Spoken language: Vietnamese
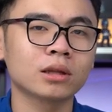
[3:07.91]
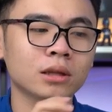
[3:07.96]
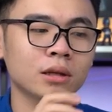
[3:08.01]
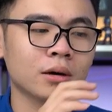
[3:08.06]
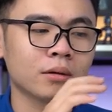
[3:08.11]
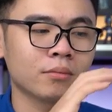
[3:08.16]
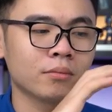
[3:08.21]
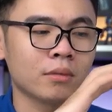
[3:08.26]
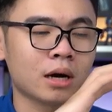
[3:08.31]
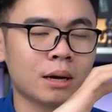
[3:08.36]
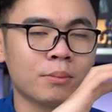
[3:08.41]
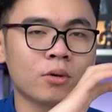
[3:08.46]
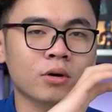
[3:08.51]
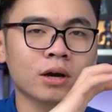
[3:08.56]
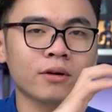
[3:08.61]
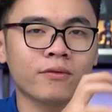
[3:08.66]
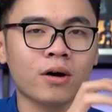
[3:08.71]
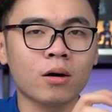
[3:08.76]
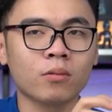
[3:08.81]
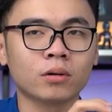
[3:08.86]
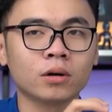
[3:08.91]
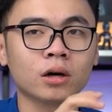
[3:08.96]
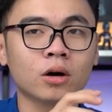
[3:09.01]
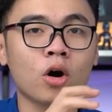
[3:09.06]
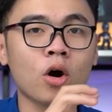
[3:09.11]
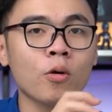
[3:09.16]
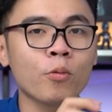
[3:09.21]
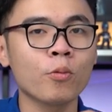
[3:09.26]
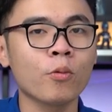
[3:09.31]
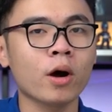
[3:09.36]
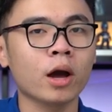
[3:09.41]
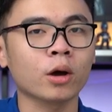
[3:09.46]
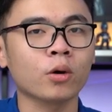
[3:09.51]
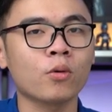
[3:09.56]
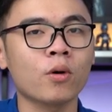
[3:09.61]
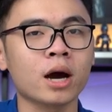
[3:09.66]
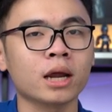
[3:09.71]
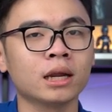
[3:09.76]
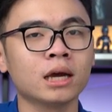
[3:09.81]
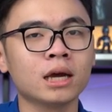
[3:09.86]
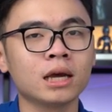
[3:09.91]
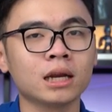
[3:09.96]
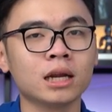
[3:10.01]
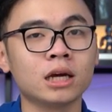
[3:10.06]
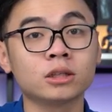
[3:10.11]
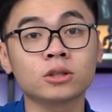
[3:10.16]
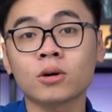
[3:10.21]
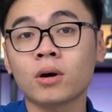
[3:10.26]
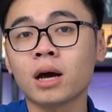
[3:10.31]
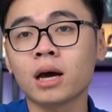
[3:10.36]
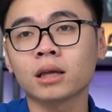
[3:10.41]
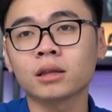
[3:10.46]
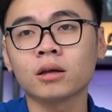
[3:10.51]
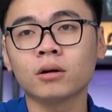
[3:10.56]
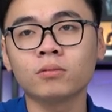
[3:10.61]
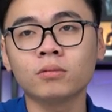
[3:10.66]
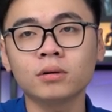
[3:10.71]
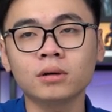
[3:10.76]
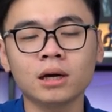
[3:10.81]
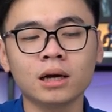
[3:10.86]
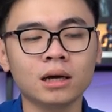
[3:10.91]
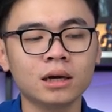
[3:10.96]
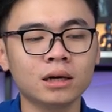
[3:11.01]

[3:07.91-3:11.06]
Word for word: được bởi một cái vòng được ốp ngoài quạt để cho hệ thống